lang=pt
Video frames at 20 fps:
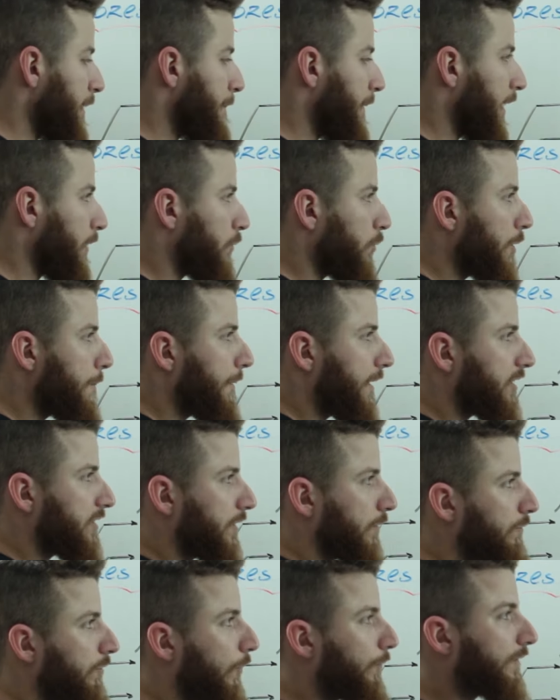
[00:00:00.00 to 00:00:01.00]
temperatura e
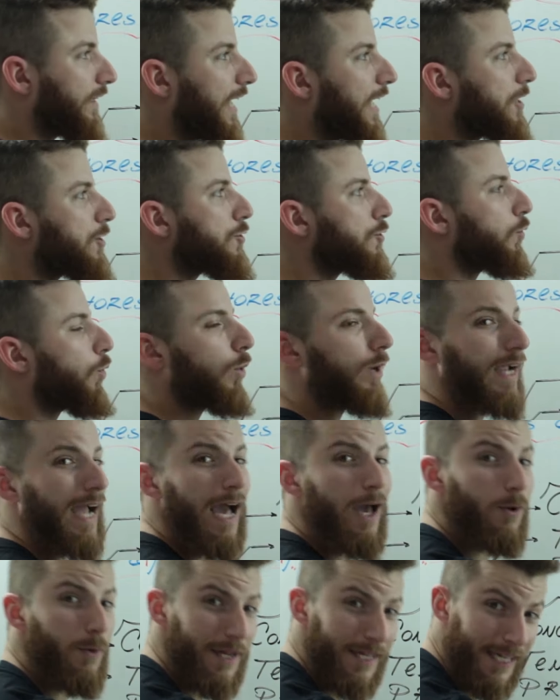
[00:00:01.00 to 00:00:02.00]
pressão vão
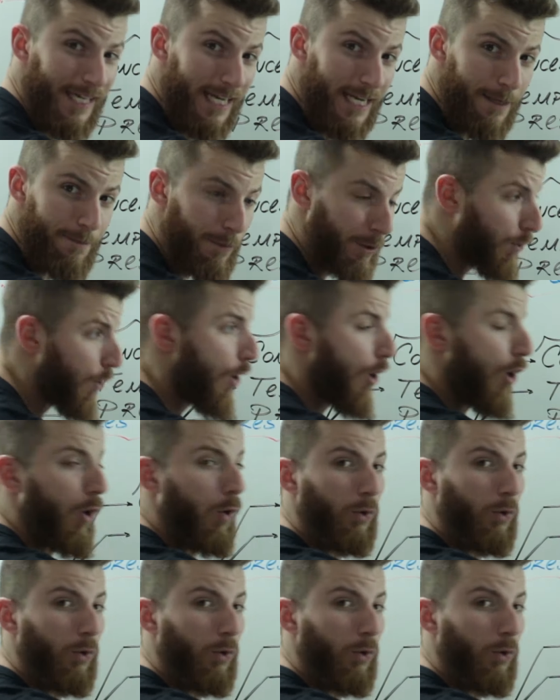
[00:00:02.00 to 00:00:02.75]
deslocar o equilíbrio.